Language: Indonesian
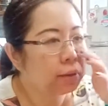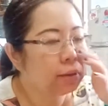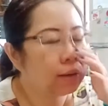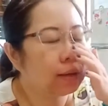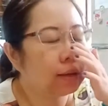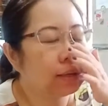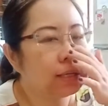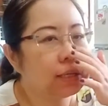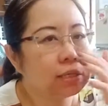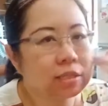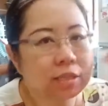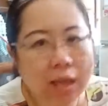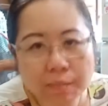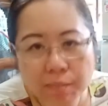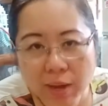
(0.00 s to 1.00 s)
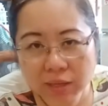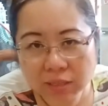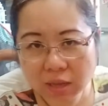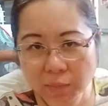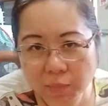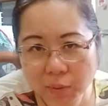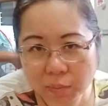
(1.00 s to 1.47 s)
dari Sabang
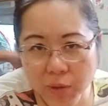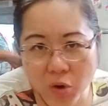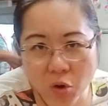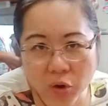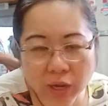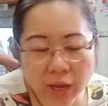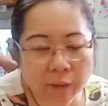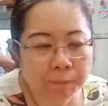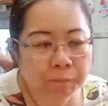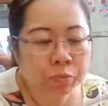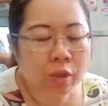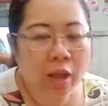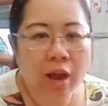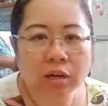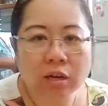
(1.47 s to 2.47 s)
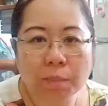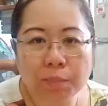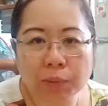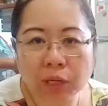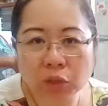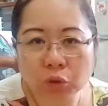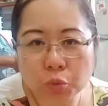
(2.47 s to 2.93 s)
sampai Merauke ada
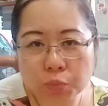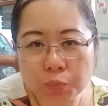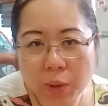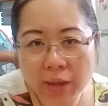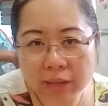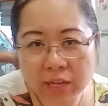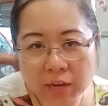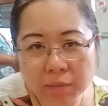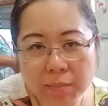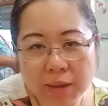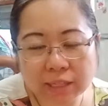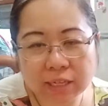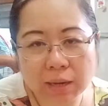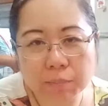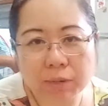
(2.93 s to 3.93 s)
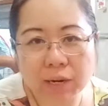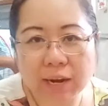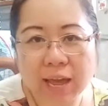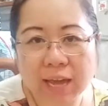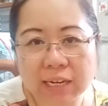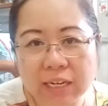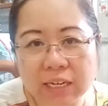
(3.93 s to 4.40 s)
begitu banyak macam
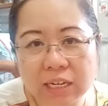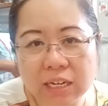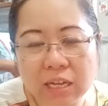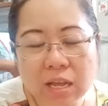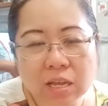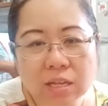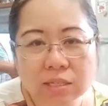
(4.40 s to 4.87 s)
dan hari ini